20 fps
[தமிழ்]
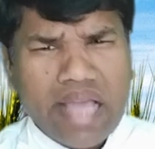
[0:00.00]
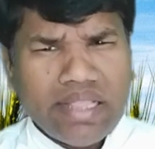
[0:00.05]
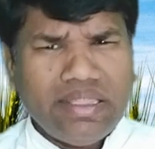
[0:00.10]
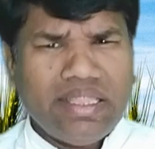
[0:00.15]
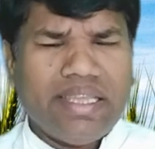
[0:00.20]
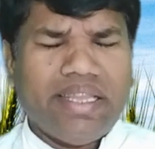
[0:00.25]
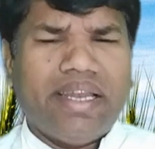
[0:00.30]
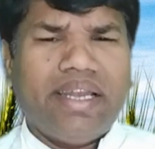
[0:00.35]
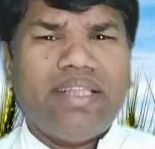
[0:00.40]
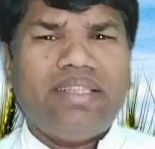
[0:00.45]

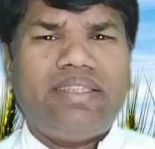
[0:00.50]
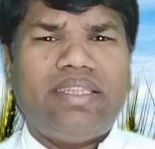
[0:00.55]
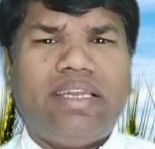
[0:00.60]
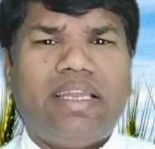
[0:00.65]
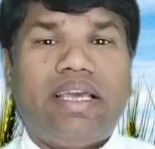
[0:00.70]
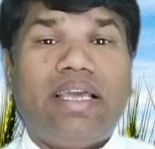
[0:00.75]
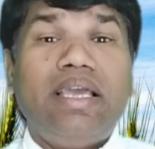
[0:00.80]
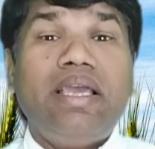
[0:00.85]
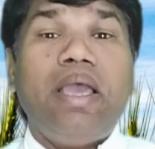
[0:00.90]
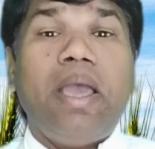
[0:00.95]
அந்த
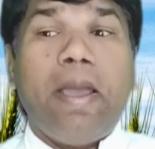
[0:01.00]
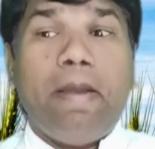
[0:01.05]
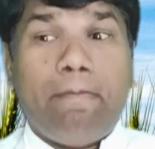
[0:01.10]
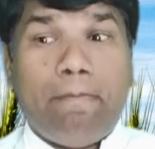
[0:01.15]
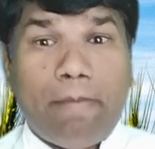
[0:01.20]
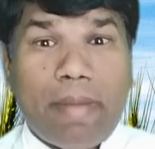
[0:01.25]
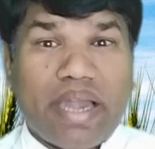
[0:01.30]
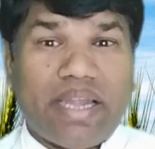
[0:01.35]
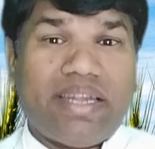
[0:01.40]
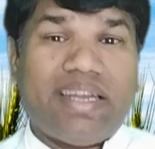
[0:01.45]
இடத்துல
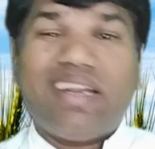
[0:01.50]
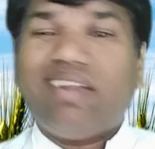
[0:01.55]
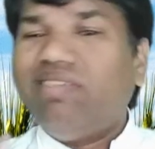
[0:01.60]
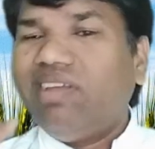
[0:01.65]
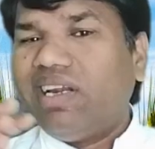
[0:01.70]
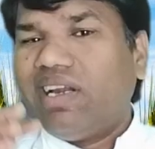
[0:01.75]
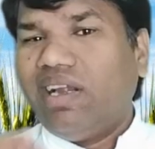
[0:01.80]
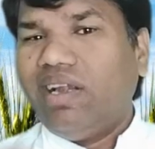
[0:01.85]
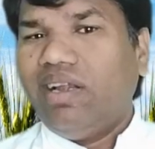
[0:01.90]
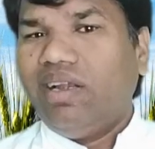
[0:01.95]

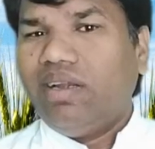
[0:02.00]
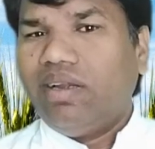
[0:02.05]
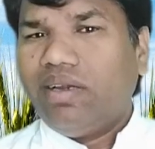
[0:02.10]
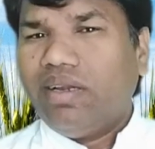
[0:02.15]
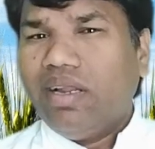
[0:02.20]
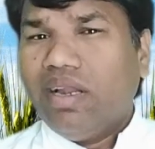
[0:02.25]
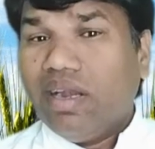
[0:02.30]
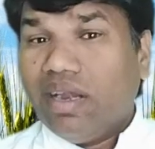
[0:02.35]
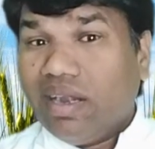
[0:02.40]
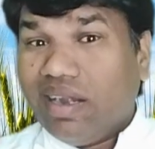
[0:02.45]
மற்றவர்கள்
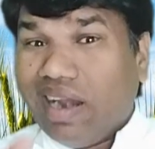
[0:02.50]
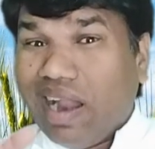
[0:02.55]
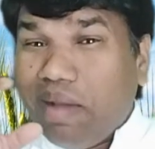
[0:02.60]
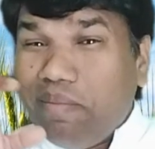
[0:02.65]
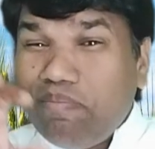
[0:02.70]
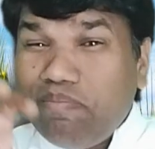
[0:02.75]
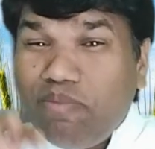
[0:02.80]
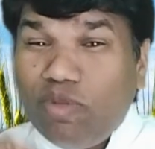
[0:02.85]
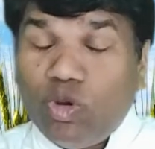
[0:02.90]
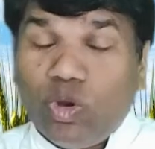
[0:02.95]

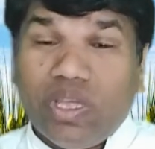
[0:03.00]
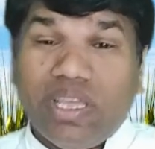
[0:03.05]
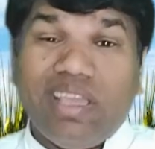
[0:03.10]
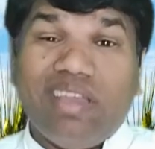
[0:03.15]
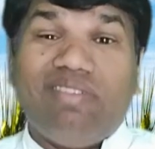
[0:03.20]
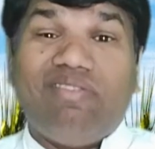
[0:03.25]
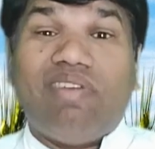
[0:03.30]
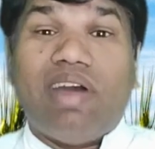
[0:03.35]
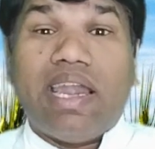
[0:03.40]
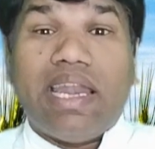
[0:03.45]

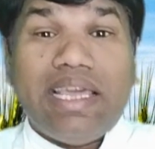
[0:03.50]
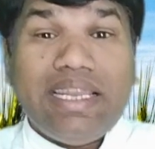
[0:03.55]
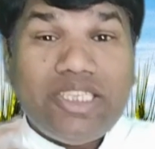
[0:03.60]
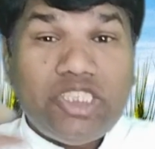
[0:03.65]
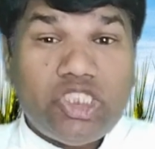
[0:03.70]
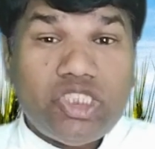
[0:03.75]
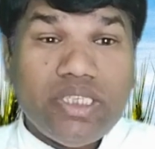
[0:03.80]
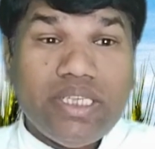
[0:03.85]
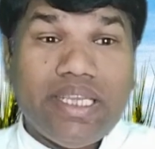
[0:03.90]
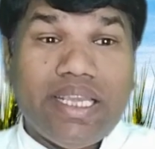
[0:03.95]
நம்முடைய
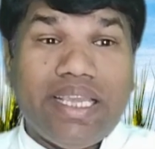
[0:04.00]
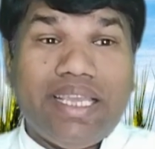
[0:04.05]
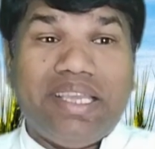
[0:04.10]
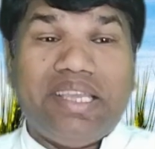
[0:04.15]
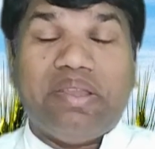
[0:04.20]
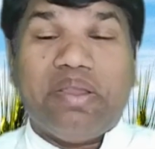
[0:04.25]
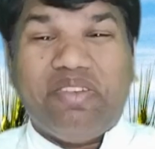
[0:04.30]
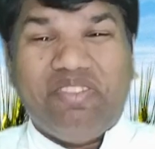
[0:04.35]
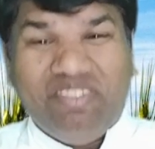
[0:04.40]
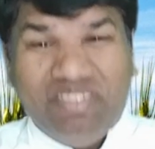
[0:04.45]
வளர்ச்சியை
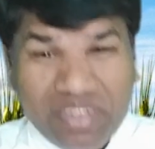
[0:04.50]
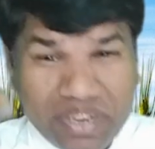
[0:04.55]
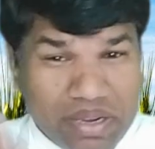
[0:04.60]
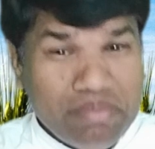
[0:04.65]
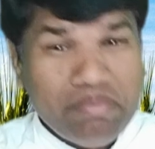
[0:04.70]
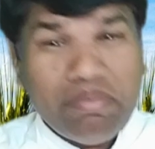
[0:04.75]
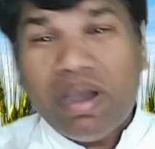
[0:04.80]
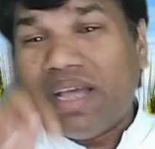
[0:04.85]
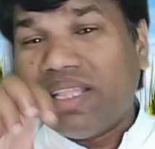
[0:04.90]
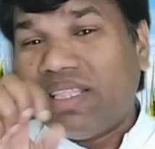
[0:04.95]

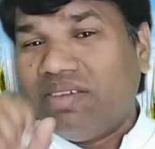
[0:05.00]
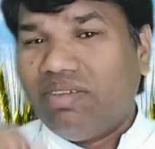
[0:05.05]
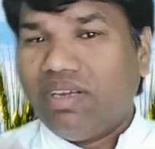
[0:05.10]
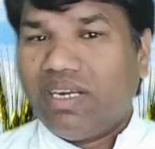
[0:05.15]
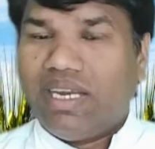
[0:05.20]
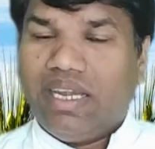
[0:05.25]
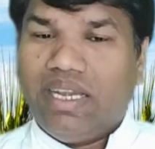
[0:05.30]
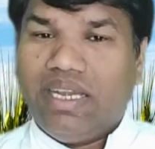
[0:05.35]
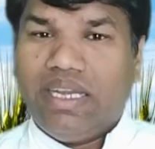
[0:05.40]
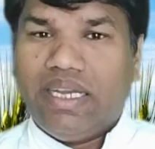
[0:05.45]

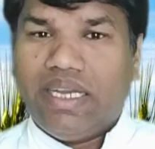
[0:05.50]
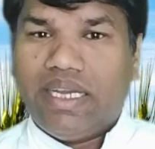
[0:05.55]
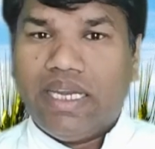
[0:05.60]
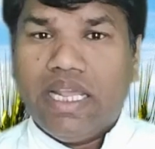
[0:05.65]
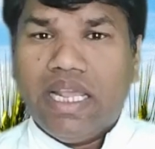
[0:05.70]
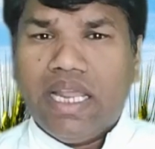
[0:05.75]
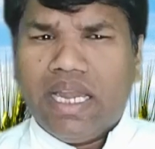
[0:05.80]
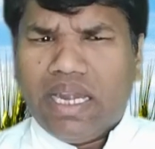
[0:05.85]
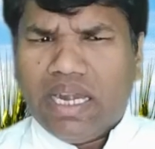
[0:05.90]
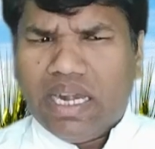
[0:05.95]
விரும்பாதவர்கள்
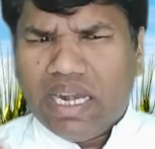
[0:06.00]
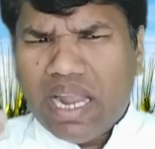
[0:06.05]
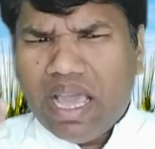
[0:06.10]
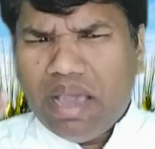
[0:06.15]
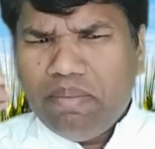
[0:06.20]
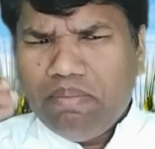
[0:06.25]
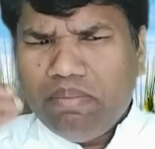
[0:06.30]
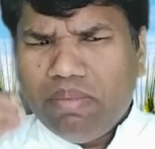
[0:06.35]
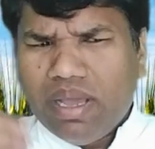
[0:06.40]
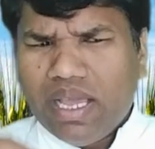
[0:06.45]

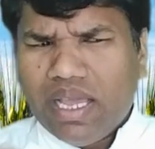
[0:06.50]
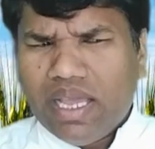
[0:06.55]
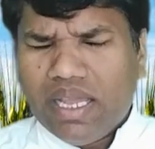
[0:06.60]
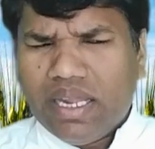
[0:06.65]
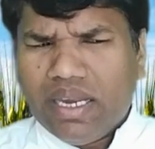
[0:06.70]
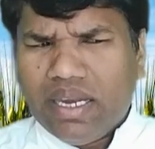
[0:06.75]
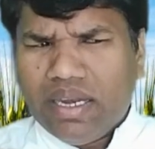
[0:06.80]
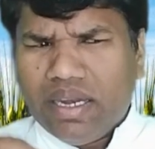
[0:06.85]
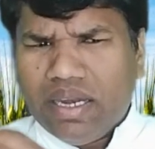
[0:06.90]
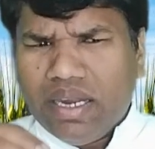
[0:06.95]
நம்ம
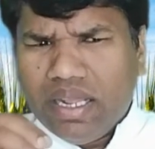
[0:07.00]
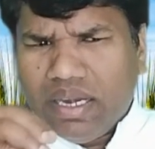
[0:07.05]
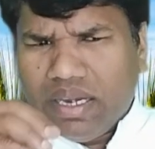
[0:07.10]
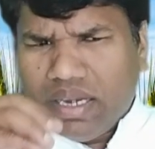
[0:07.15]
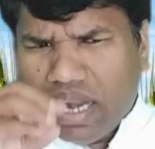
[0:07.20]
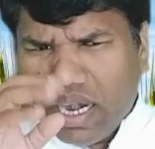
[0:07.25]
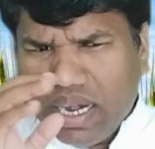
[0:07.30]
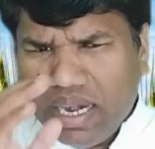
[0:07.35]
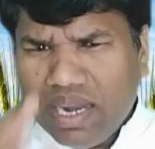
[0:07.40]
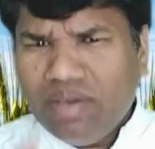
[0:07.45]

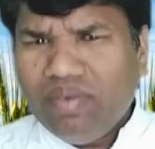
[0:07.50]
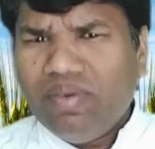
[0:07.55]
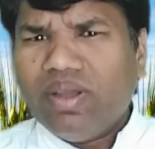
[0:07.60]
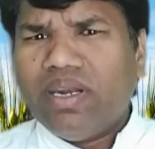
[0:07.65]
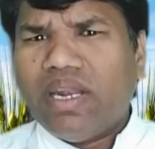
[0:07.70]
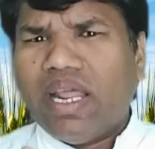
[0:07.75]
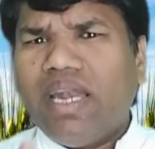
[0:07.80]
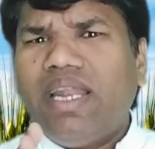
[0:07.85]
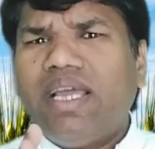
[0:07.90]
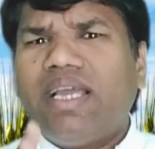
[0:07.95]
நல்ல
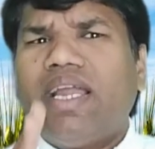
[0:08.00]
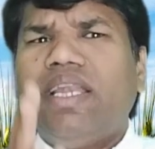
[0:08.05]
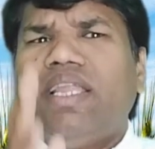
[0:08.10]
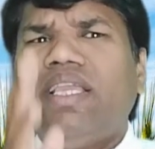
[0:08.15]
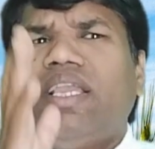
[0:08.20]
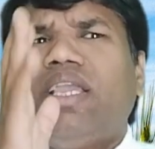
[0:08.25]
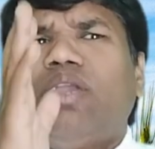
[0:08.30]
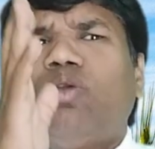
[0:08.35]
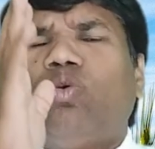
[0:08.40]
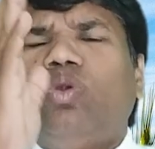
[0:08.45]
நல்ல
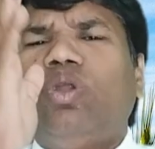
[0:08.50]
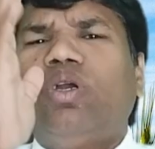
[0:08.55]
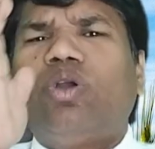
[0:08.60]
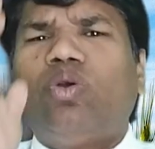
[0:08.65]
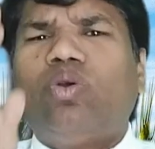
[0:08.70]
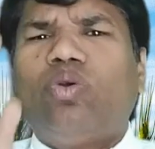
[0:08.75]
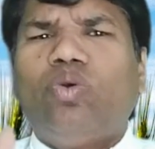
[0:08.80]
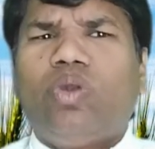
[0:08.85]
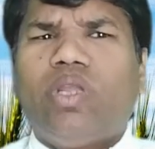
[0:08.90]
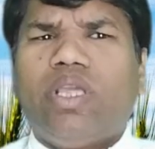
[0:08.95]
கனிகை
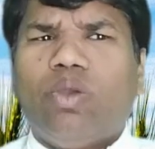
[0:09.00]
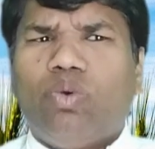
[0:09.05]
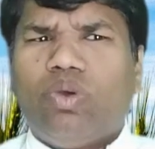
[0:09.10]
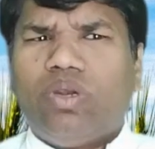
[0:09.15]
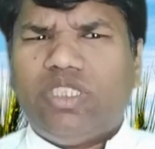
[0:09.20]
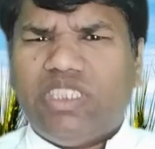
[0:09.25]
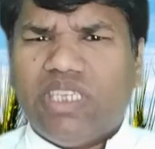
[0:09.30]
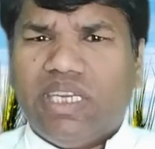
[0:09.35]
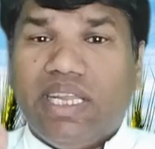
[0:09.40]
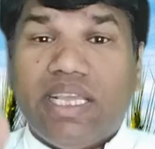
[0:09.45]
கொடுக்கக்கூடிய
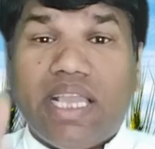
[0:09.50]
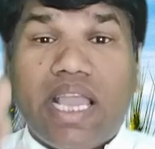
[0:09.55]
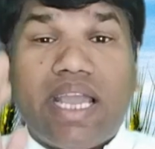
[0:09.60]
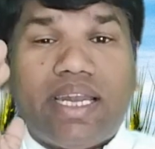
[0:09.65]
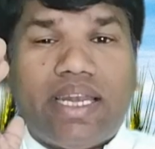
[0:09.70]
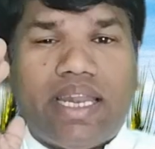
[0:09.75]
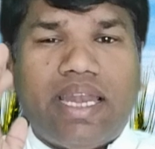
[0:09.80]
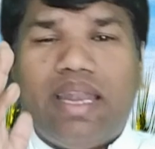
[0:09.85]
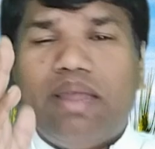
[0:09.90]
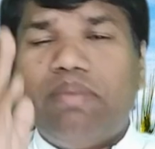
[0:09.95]
ஒரு
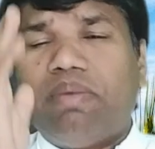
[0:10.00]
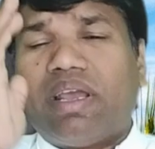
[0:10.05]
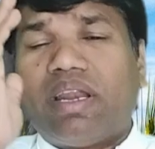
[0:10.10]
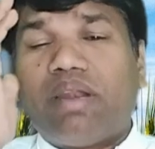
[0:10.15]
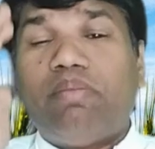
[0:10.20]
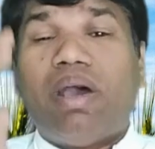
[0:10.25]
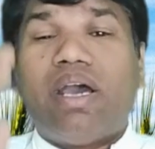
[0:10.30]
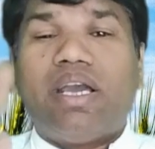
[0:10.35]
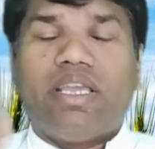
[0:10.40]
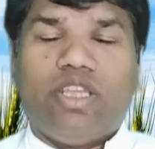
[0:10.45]
செடியாக நல்ல
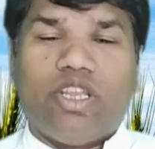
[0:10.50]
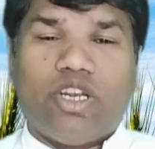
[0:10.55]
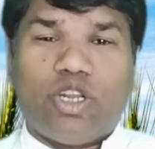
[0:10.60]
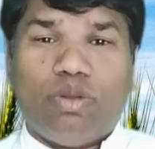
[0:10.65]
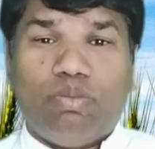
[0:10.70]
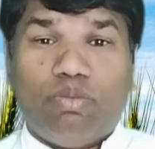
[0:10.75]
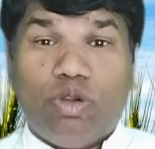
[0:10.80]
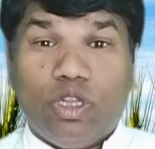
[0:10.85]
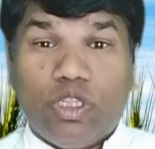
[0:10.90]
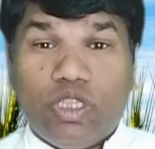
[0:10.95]
மரமாக
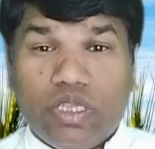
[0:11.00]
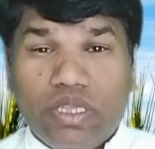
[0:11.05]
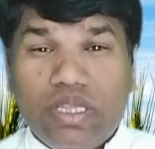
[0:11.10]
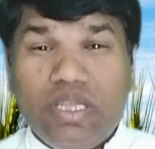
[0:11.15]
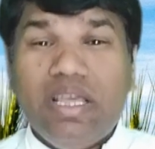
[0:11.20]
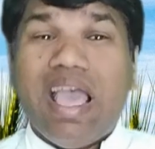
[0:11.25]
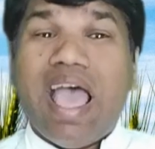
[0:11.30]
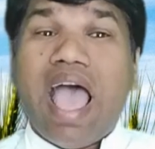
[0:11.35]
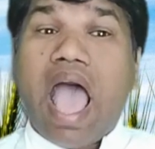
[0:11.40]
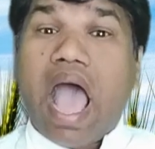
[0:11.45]
இருக்கும் பொழுது
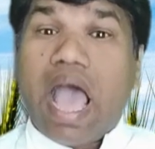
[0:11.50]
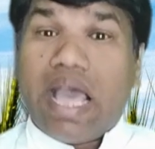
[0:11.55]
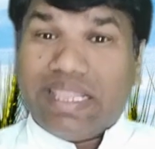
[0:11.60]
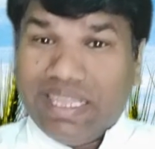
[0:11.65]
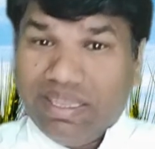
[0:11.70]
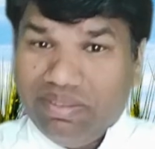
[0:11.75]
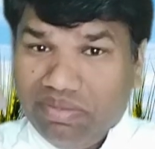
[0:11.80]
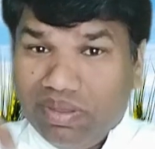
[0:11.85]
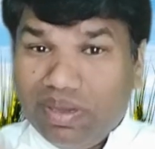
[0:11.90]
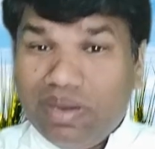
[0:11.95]

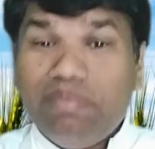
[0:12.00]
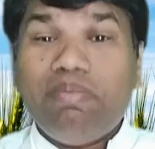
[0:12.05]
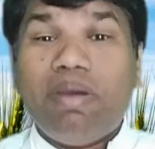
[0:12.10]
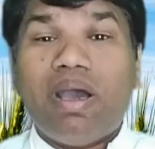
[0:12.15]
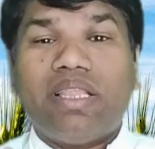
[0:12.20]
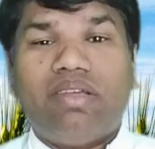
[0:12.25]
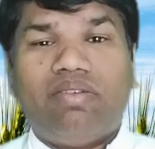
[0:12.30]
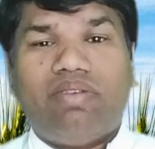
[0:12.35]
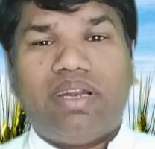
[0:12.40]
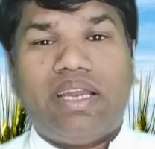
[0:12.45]
அதை
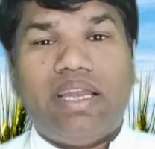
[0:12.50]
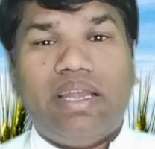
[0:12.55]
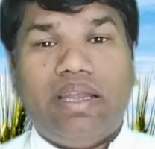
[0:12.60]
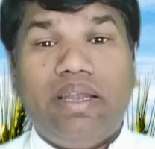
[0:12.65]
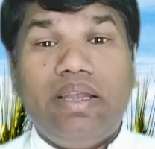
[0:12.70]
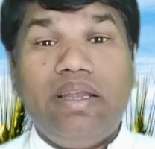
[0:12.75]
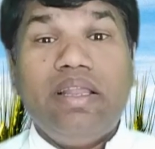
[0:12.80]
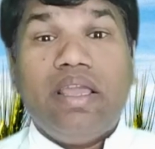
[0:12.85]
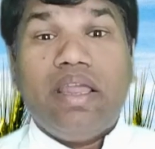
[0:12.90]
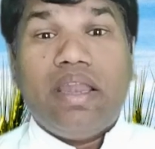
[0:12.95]

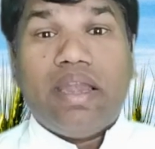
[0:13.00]
விரும்பாதவர்கள்